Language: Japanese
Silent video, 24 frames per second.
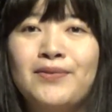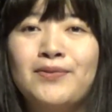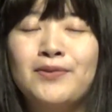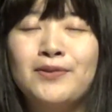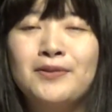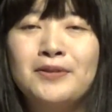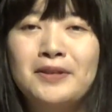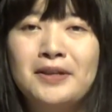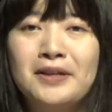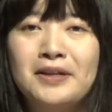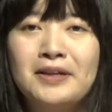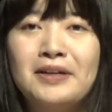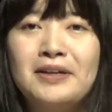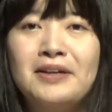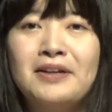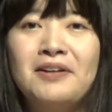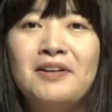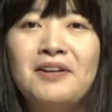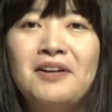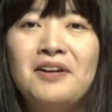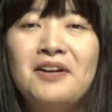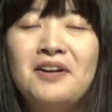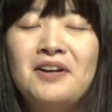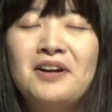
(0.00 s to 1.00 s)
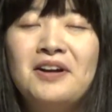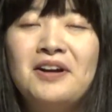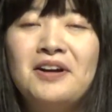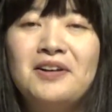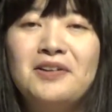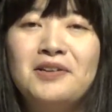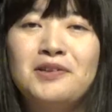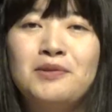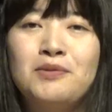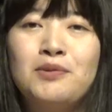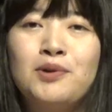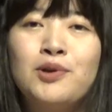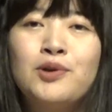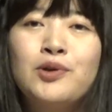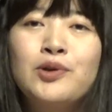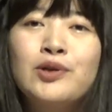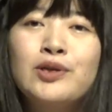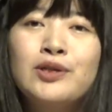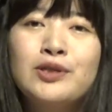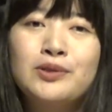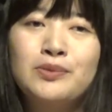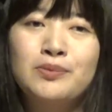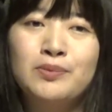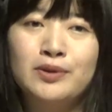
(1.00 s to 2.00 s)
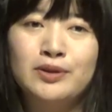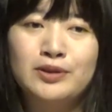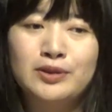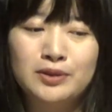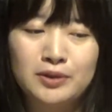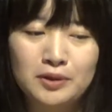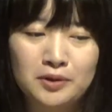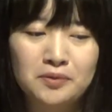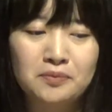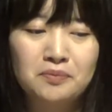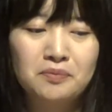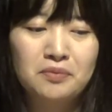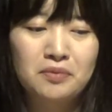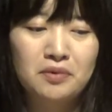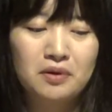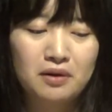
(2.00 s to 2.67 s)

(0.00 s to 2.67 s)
思ってあのびっくりしました。